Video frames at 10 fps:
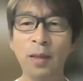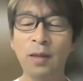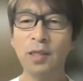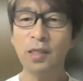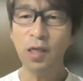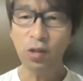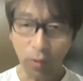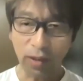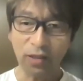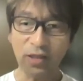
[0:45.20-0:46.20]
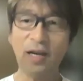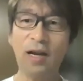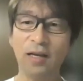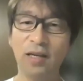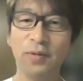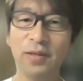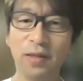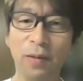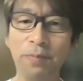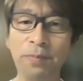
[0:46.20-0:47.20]
じゃあ最初私からいきます
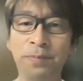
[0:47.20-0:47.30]
ね。はい、